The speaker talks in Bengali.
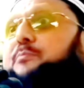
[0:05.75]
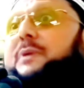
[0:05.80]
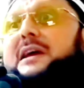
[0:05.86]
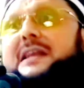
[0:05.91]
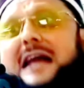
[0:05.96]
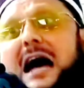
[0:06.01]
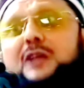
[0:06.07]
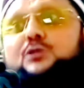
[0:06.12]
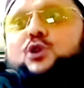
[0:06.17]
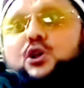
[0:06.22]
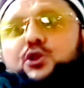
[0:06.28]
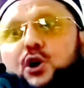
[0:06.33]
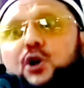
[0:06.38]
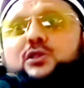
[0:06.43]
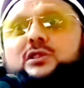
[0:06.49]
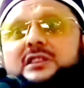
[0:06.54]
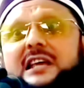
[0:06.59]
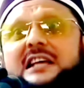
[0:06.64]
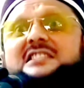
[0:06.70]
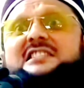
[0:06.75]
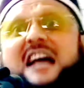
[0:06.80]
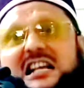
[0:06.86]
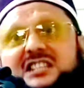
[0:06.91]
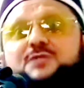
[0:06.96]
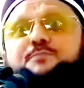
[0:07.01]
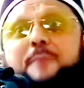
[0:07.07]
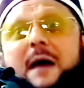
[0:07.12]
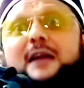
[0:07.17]
বিনা তদন্তে
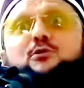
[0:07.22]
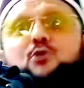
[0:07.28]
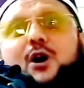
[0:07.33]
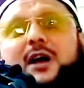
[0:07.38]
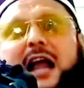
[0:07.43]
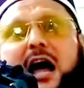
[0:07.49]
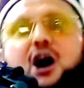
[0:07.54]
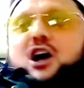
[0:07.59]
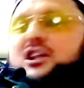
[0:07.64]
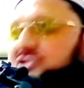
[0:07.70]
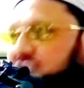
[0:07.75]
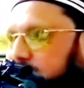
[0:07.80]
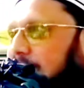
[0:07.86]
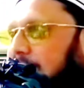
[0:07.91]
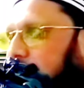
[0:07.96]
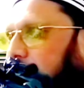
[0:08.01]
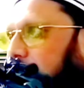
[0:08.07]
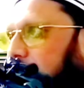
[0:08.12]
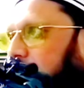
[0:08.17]
সাসপেন্ড করা হচ্ছে